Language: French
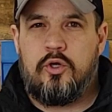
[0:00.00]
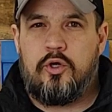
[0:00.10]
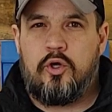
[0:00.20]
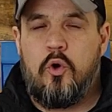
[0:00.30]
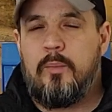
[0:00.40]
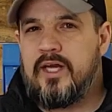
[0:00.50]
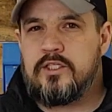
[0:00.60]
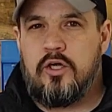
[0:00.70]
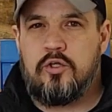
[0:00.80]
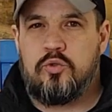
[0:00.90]
d'un
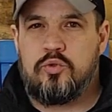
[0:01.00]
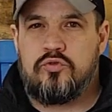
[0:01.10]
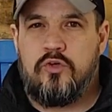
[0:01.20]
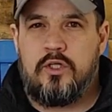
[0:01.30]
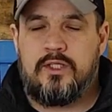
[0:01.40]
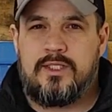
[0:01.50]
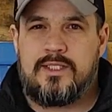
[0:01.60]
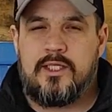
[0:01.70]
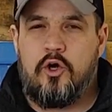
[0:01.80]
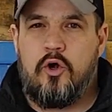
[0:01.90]
compresseur 12 volts
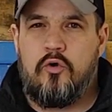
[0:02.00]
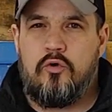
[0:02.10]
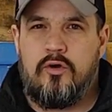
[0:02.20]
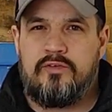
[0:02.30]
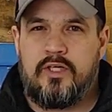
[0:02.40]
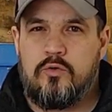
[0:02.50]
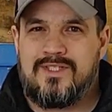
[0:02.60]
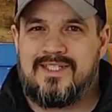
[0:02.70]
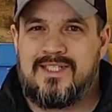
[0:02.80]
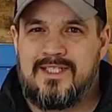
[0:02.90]
qui tire environ
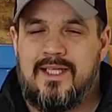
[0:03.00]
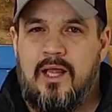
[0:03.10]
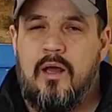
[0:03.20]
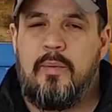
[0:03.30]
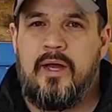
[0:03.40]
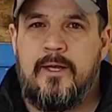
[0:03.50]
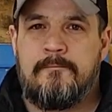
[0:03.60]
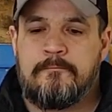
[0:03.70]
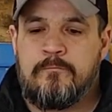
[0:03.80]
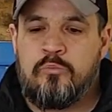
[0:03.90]
17
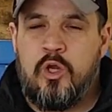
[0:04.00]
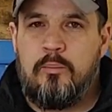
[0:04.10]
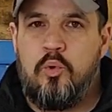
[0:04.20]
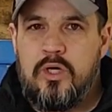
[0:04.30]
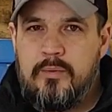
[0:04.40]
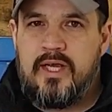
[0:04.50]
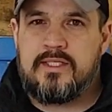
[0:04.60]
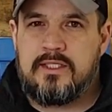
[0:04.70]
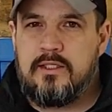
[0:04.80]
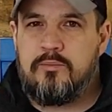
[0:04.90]
ampères pour les
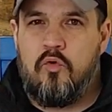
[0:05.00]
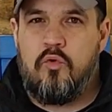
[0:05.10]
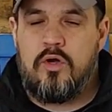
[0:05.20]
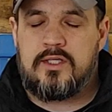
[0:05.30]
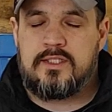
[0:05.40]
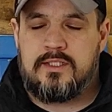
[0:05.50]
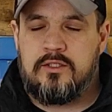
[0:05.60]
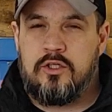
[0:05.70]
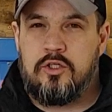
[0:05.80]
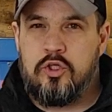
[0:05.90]
baisser, pour voir
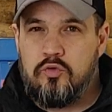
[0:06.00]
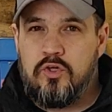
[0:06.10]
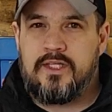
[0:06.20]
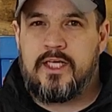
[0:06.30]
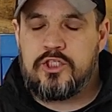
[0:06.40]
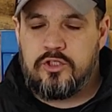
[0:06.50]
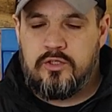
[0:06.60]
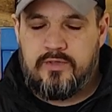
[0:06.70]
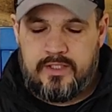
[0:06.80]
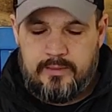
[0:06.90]
si le, low voltage
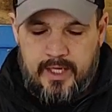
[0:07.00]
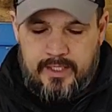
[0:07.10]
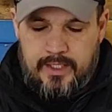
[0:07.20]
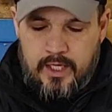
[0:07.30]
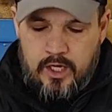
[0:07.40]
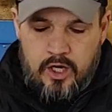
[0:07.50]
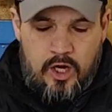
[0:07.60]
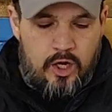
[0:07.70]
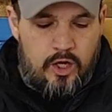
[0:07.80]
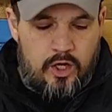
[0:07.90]
cutoff fallait débarquer.
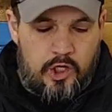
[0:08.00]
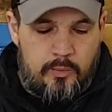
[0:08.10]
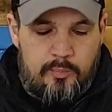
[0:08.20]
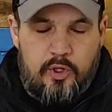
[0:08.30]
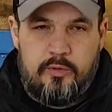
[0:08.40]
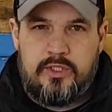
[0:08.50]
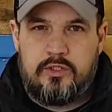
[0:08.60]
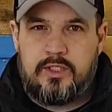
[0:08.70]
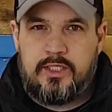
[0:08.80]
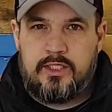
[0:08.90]
Euh, comme
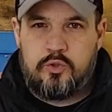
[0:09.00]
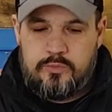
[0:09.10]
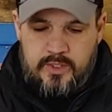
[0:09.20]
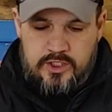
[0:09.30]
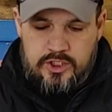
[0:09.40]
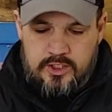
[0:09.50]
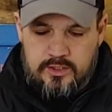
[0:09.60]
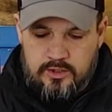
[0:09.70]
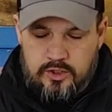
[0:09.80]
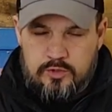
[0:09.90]
promis, là, dans les deux spec
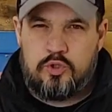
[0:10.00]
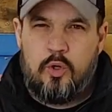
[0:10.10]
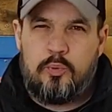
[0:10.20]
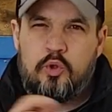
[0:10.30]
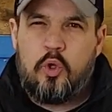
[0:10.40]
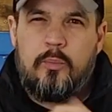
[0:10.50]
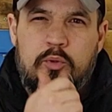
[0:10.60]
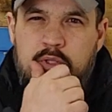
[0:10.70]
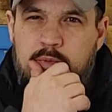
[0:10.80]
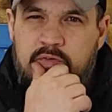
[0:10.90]
sheets, je me suis un peu
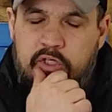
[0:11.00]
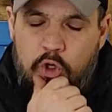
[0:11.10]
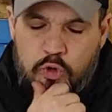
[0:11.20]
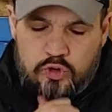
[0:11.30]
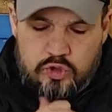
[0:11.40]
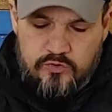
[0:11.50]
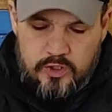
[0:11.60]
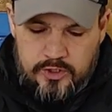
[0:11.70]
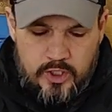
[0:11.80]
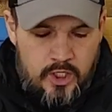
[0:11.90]
trompé au début avec le 11
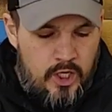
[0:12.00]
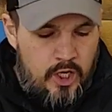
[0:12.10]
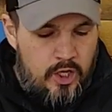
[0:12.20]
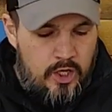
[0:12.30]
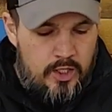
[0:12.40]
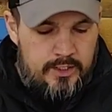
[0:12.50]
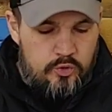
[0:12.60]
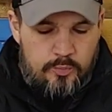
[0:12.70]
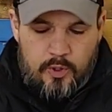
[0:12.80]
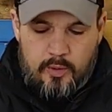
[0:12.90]
volts. Euh,
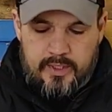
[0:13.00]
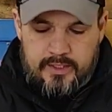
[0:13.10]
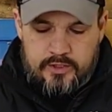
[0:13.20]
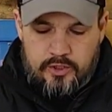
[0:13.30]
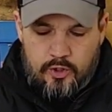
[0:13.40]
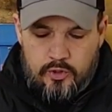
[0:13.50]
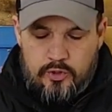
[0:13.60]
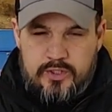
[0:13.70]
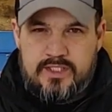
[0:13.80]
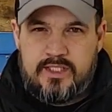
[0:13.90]
les deux promettent
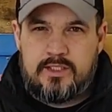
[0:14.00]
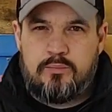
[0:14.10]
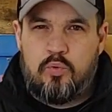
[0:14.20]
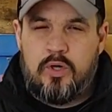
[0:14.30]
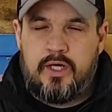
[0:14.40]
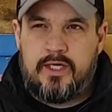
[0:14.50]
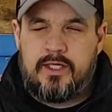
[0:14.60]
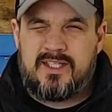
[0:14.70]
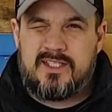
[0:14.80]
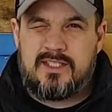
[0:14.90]
un
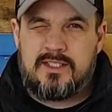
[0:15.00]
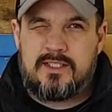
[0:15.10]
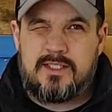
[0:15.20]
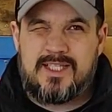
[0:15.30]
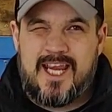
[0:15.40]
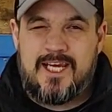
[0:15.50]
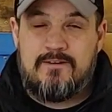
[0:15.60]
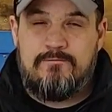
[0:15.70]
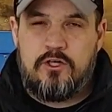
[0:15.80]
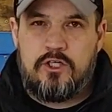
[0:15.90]

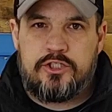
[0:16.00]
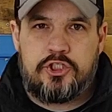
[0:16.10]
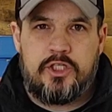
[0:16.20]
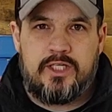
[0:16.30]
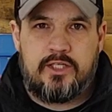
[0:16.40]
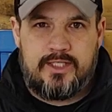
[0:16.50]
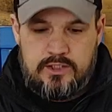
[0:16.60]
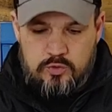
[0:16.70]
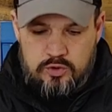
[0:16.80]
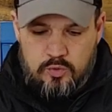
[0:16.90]
10.5 volts de
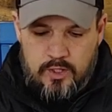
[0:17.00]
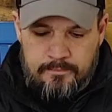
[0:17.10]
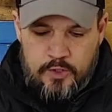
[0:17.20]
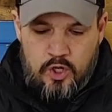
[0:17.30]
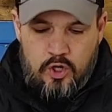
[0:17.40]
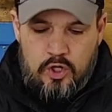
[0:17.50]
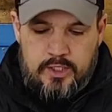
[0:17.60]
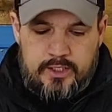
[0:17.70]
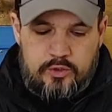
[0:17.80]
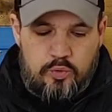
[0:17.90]
déconnexion, je crois. Euh,
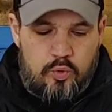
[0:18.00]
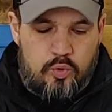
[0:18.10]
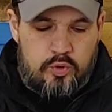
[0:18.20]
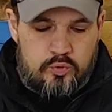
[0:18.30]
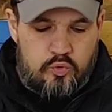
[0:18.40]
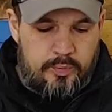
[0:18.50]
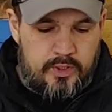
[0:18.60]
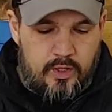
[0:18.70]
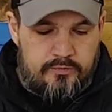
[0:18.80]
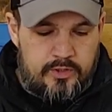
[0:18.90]
les deux ont
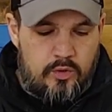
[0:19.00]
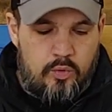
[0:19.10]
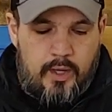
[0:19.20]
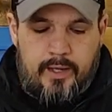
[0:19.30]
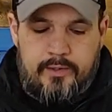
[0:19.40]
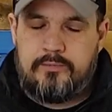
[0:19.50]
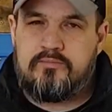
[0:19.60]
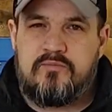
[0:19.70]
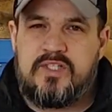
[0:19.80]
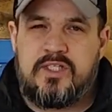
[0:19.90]
coupé environ à
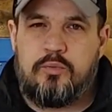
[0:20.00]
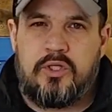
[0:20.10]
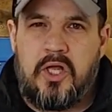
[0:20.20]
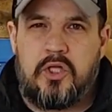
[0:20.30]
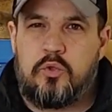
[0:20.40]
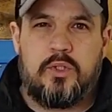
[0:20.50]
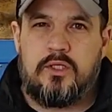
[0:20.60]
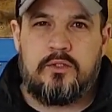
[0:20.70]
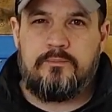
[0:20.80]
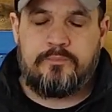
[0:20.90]

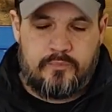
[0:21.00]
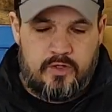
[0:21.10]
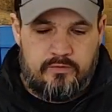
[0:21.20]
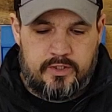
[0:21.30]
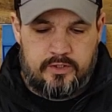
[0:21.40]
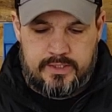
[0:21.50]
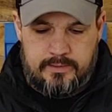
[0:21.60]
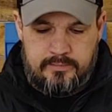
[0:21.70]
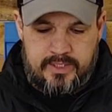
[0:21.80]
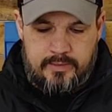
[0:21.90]
10.38. Fait que
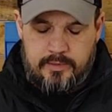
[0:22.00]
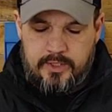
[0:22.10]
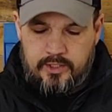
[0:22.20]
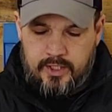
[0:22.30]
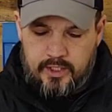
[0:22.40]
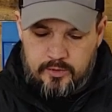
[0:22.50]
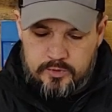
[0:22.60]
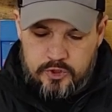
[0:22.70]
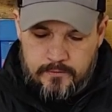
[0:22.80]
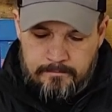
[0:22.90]
c'est bien, bien, bien correct
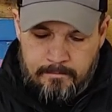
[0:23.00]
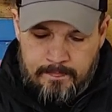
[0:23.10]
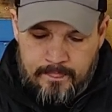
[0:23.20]
comme ça.